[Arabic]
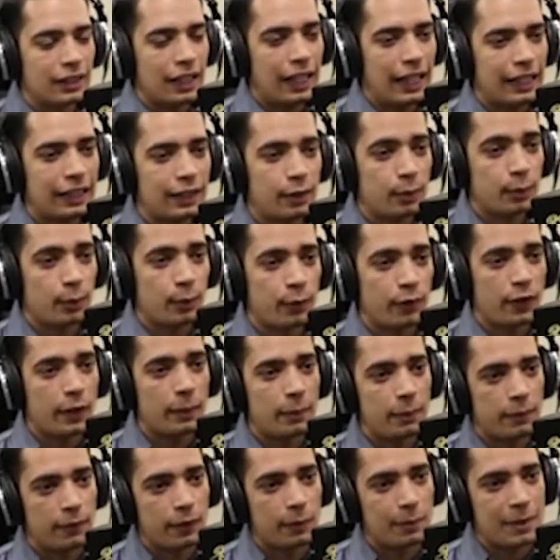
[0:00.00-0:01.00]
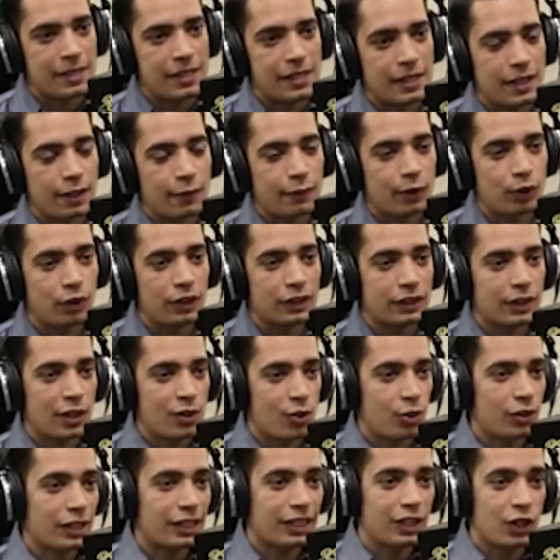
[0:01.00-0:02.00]
حد فاهم في المزيكا فيقول لي انت
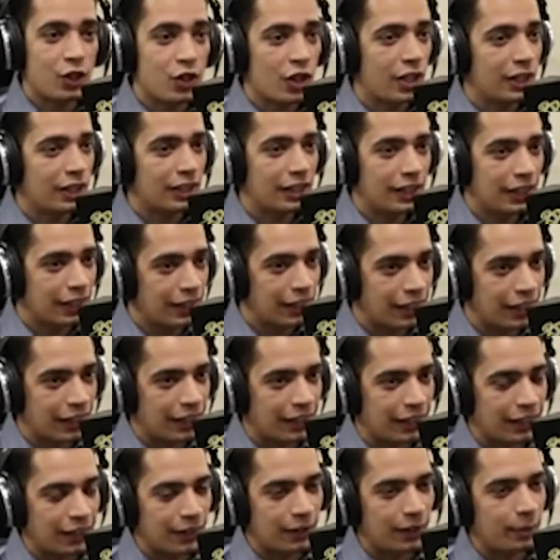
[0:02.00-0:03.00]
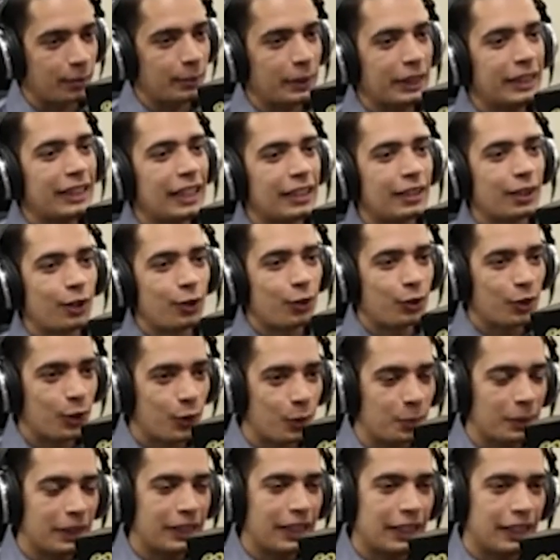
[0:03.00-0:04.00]
صوتك انشادي جدا يعني بعيد عن الغنى
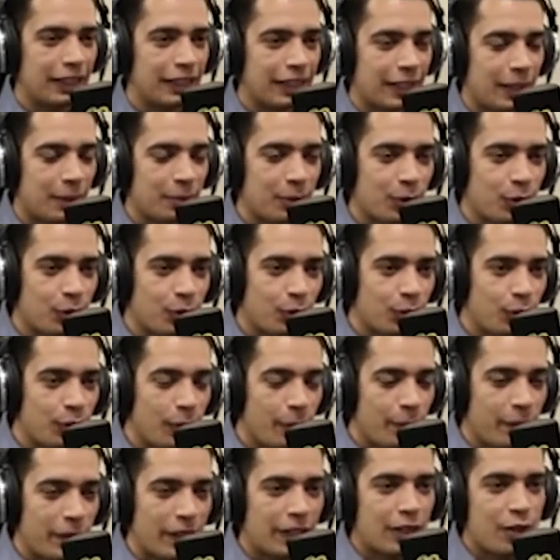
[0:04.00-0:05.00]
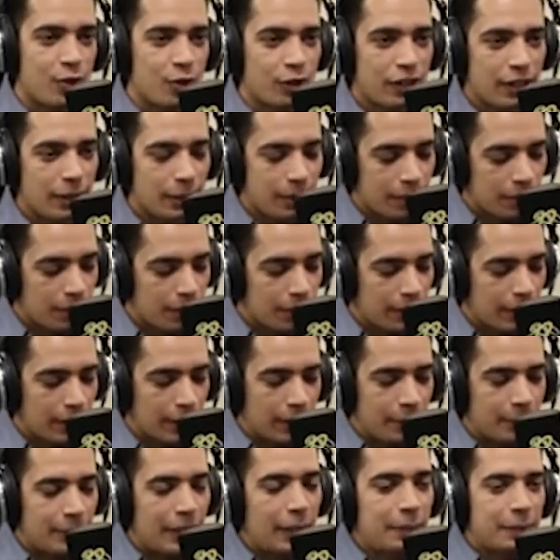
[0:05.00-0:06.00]
وبعيد عن الكلام ده كله انت صوتك
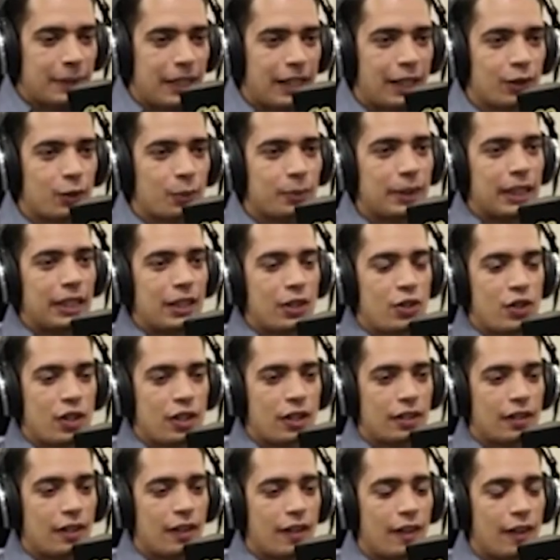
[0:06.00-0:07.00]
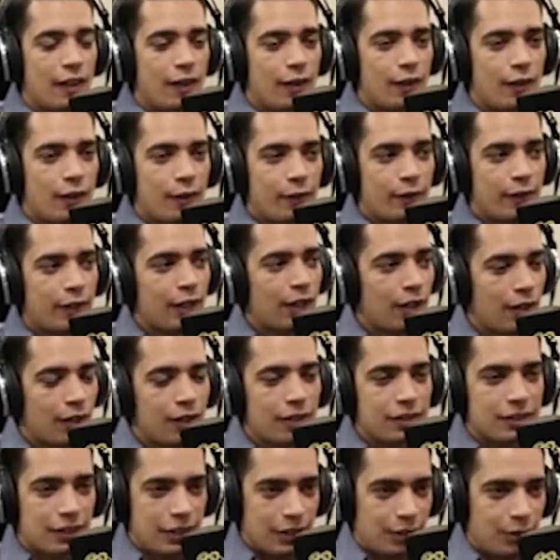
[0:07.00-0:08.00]
بتاع التلات وبتاع انشاد فانا
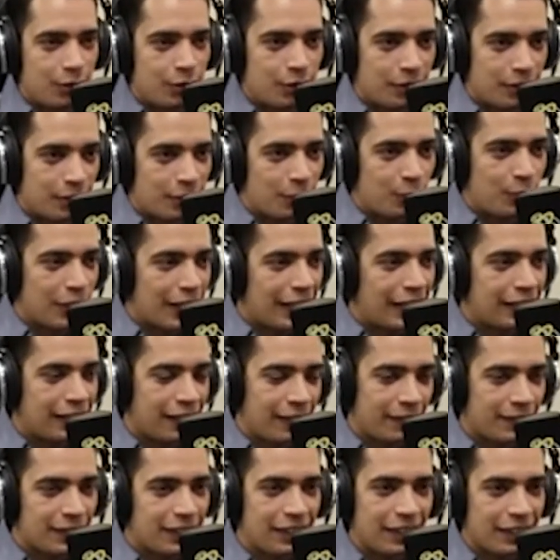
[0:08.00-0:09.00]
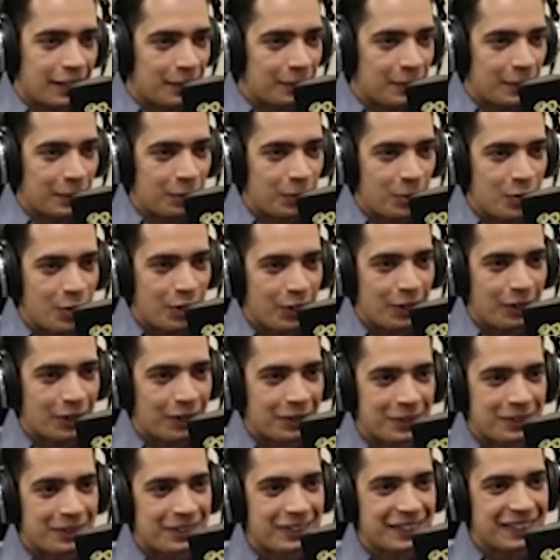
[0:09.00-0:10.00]
خلاص يعني وجهت نفسي ان انا ابقى منشد
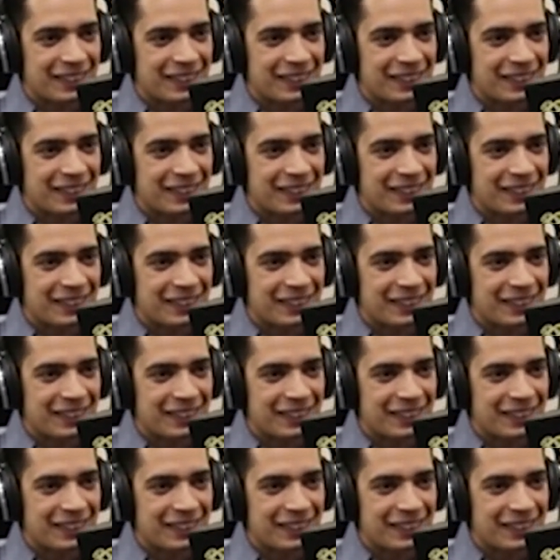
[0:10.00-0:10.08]
خلاص